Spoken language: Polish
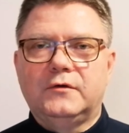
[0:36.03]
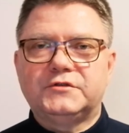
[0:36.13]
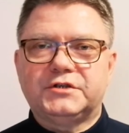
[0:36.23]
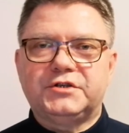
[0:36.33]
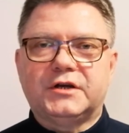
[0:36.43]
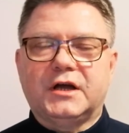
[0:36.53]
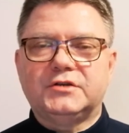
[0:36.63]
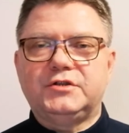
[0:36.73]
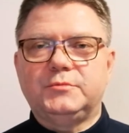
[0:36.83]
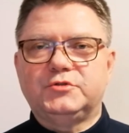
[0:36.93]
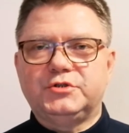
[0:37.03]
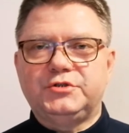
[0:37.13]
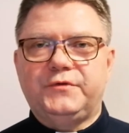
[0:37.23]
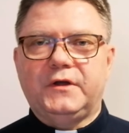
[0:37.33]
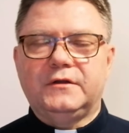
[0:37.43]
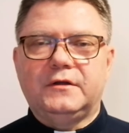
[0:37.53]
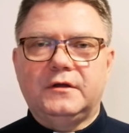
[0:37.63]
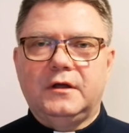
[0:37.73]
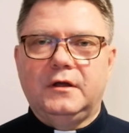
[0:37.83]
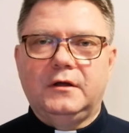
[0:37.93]
w czasie każdej mszy
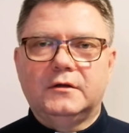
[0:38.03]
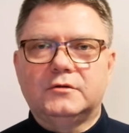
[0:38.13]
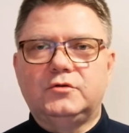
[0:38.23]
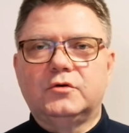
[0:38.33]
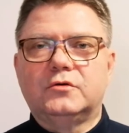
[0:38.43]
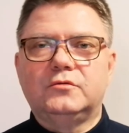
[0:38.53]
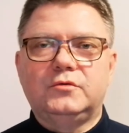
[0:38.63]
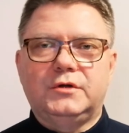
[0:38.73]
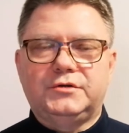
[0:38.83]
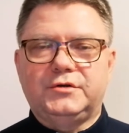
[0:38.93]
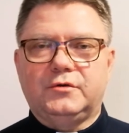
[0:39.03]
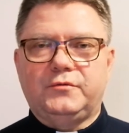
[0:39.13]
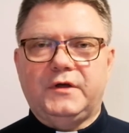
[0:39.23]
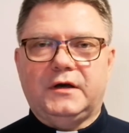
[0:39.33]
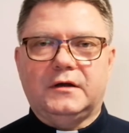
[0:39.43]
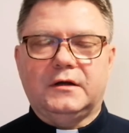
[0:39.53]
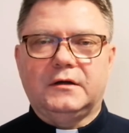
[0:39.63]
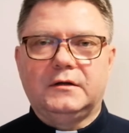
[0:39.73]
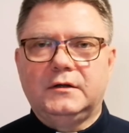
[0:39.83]
świętej dokonuje się ofiara.